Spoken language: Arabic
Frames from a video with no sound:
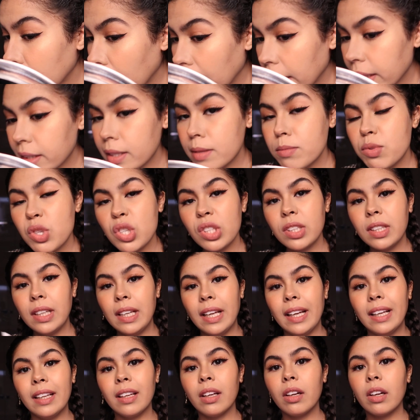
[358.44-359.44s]
غادي نمشي ندير
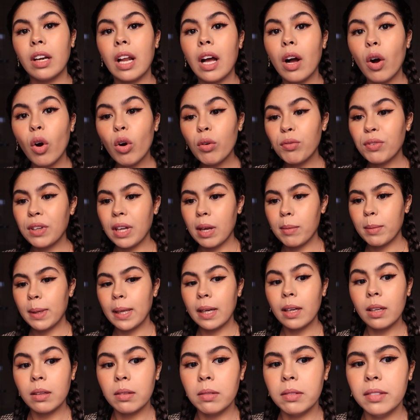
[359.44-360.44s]
العين الاخرى اوف
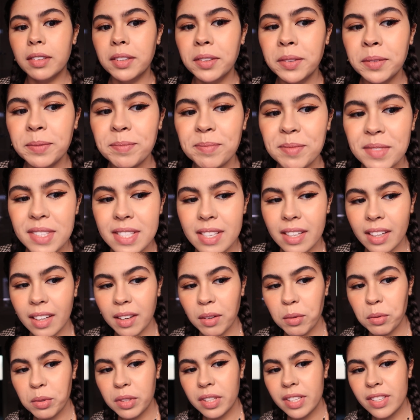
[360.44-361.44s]
كاميرا نيت
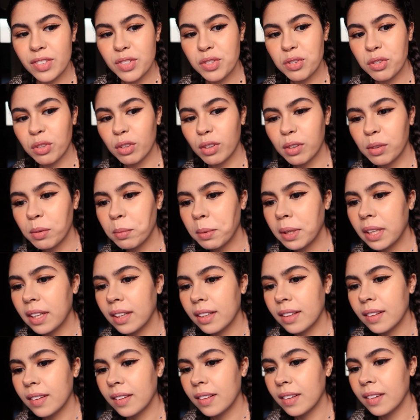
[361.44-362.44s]
كنغوي دي جوج
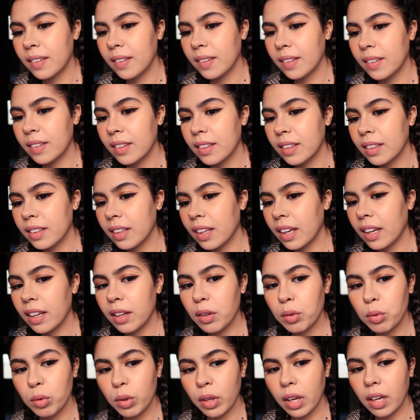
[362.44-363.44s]
يا
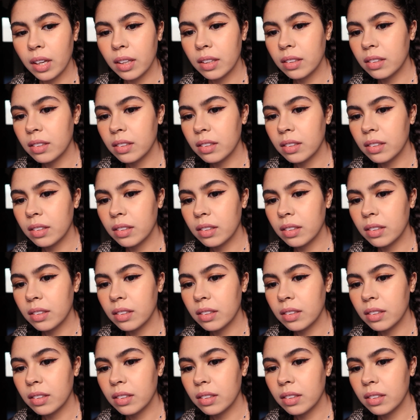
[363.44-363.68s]
خويا